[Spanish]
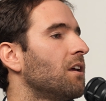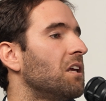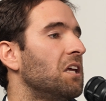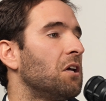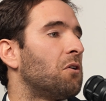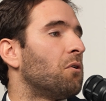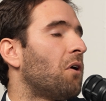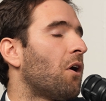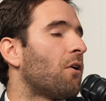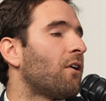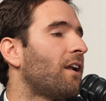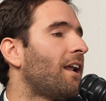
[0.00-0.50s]
Y
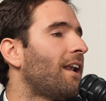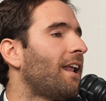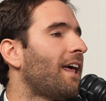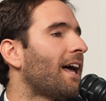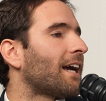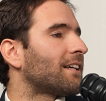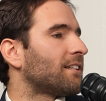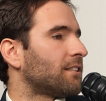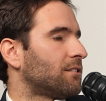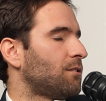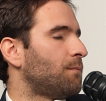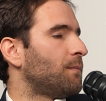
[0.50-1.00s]
Coca-Cola le
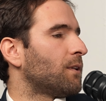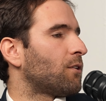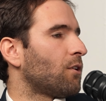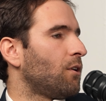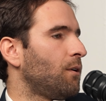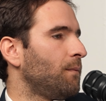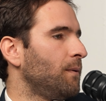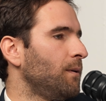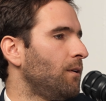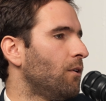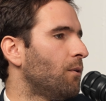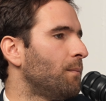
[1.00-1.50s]
da exactamente
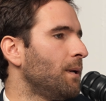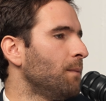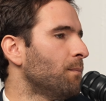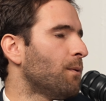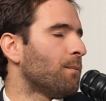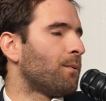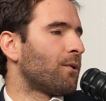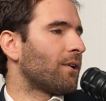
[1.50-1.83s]
lo mismo